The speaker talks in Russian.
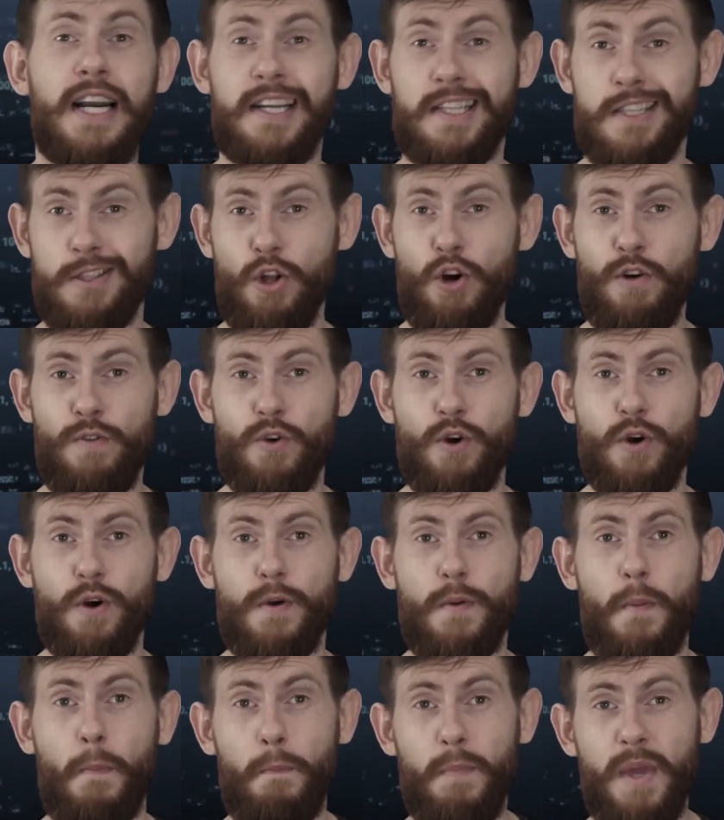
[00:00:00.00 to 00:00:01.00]
К слову,
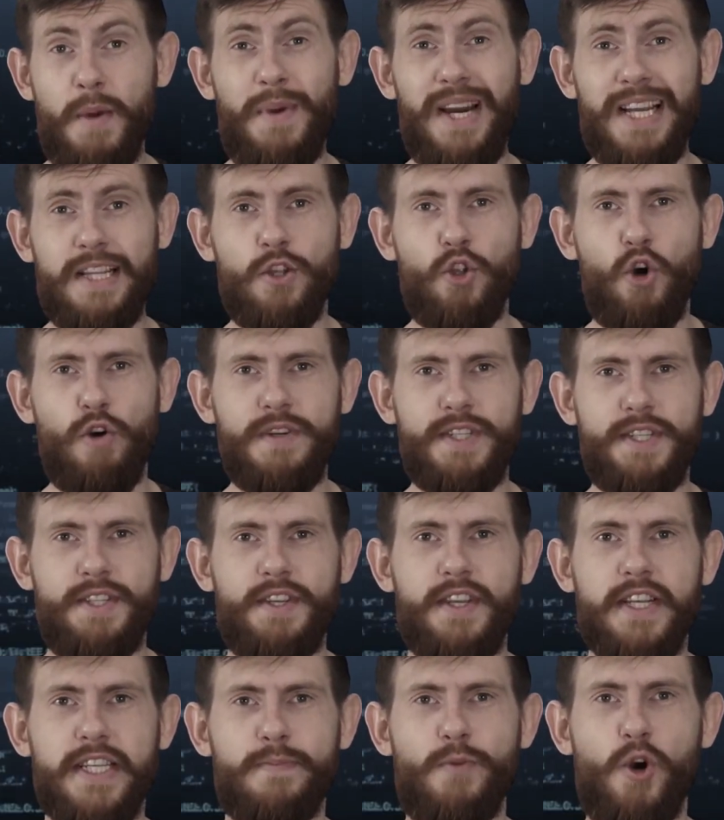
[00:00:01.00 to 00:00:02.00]
мимо этой
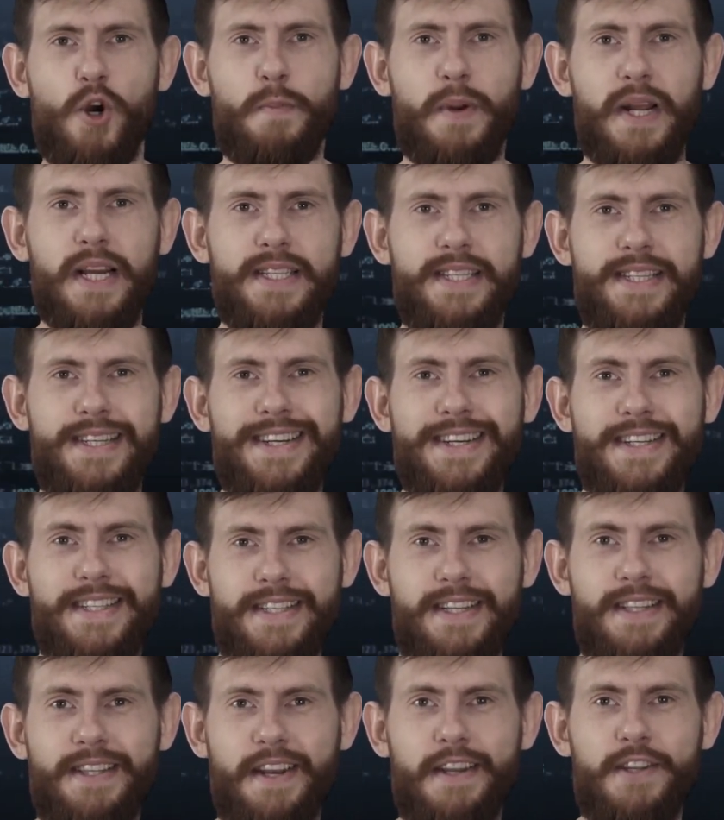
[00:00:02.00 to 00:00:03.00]
новости не смог пройти
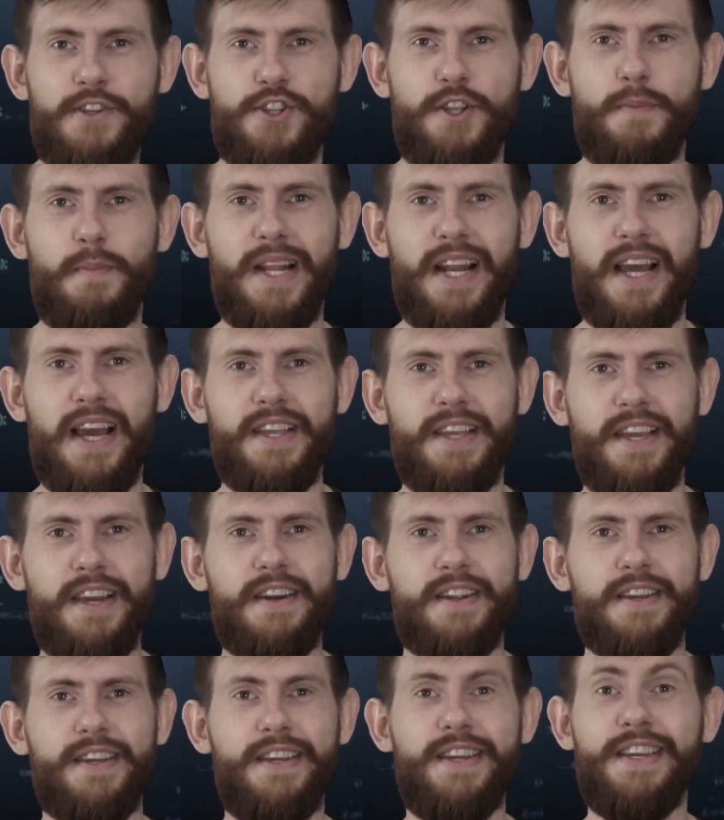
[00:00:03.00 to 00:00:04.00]
эксцентричный
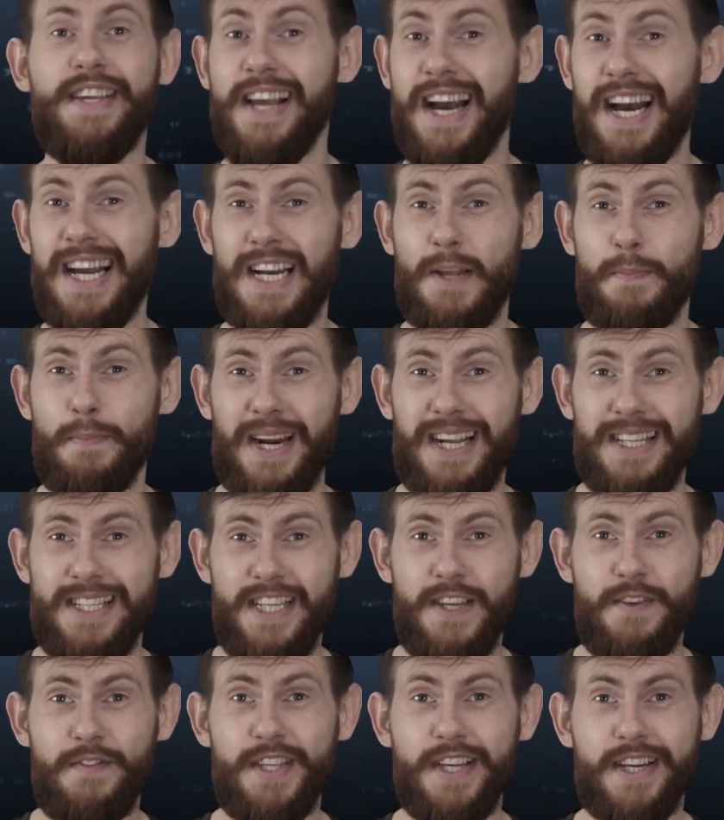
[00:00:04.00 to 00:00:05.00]
миллионер и ярый
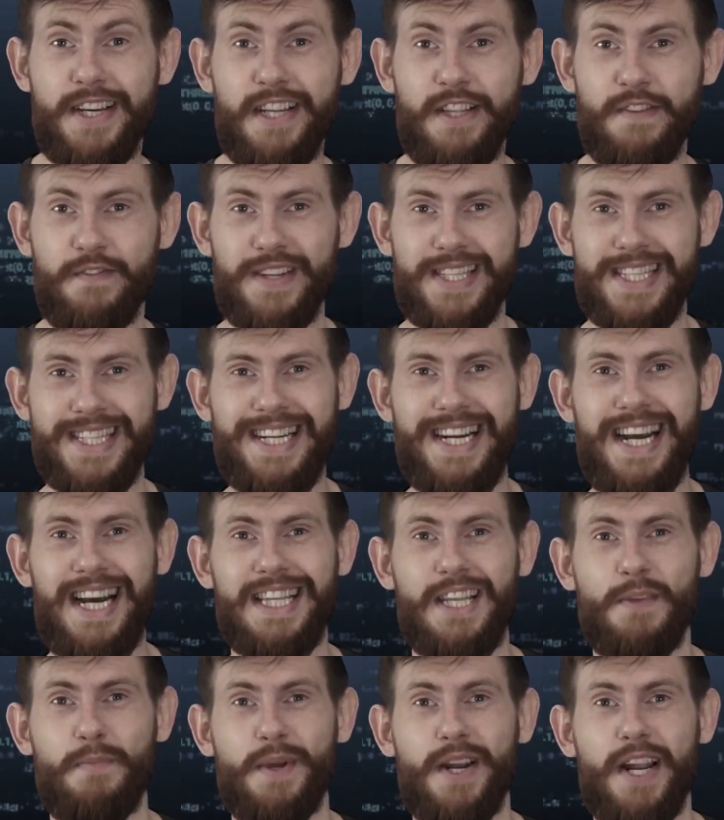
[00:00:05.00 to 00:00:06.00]
противник инфо
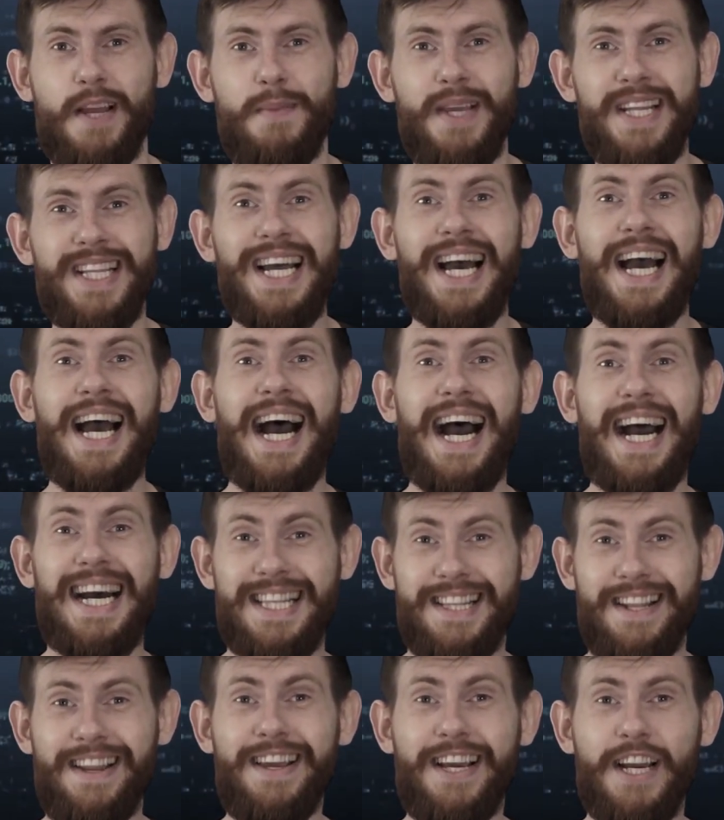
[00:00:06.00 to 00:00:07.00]
и пирамид
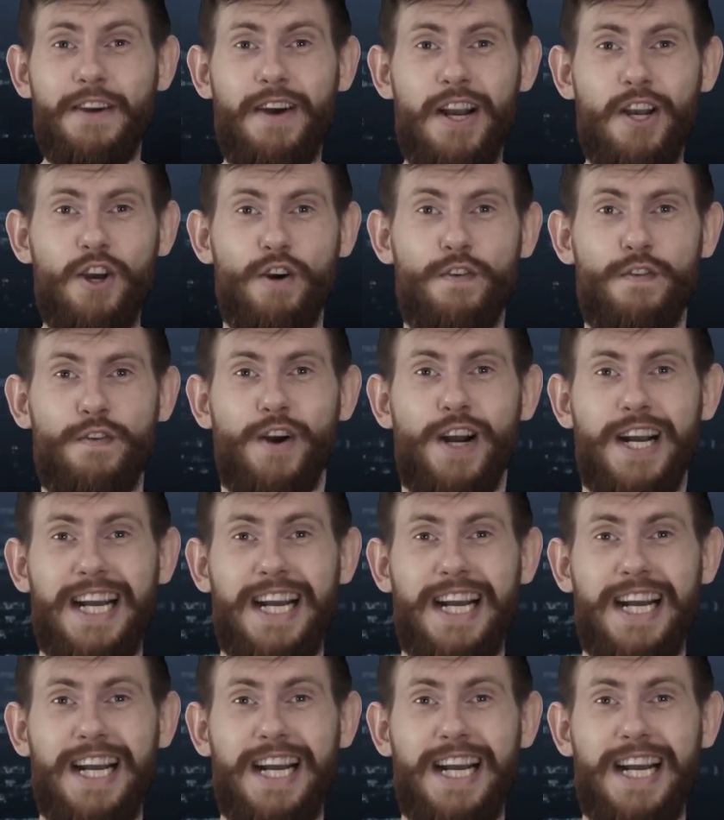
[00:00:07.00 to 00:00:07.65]
Андрей Ковалев,